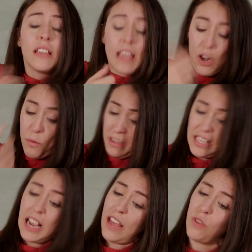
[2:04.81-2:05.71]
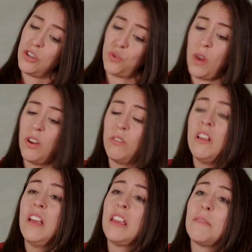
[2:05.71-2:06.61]
Y el hombre se ha caído al suelo
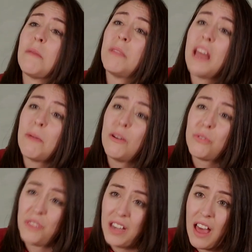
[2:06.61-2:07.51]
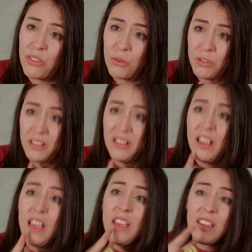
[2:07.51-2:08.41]
y me miraba alucinado.
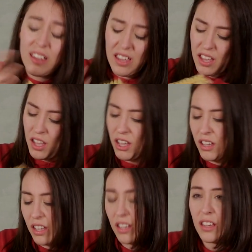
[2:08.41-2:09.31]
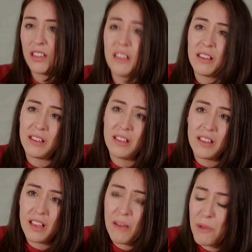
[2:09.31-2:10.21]
Y, y, y,
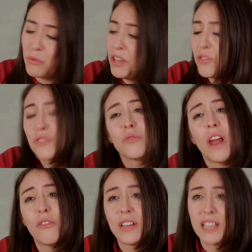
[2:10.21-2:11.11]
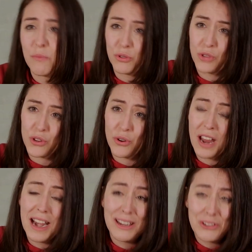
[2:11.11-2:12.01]
y había un niño a su lado que se ha puesto a
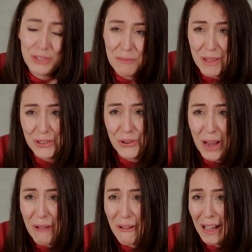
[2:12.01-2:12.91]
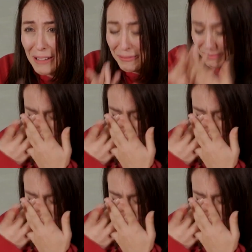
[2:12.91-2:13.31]
llorar y yo también lloraba.